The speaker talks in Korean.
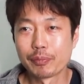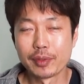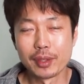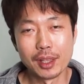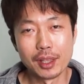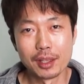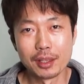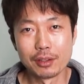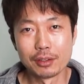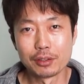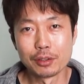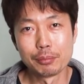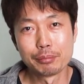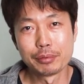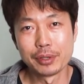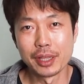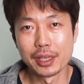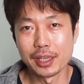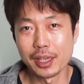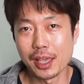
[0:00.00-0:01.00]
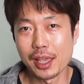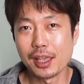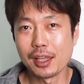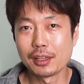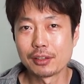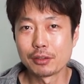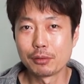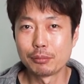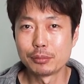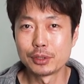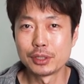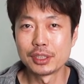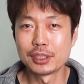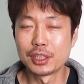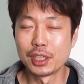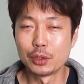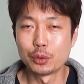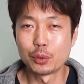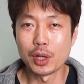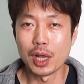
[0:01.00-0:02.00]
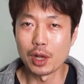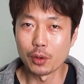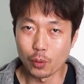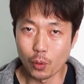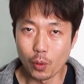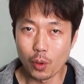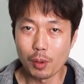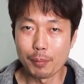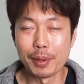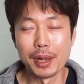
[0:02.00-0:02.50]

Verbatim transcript: 네 여섯 분에게 선물을 드리도록 하고